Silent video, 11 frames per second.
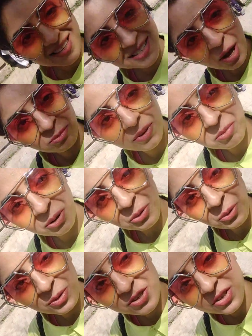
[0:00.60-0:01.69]
दिस इज़ आपदा
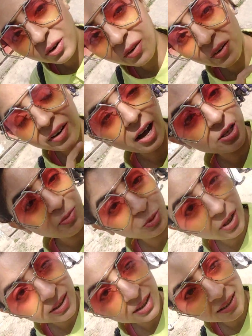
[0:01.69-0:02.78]
बलोच और आज
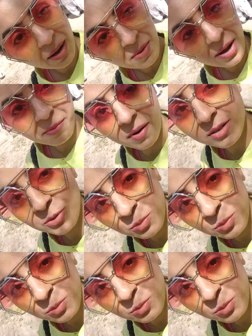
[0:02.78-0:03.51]
पूरा दिन था हमारे पास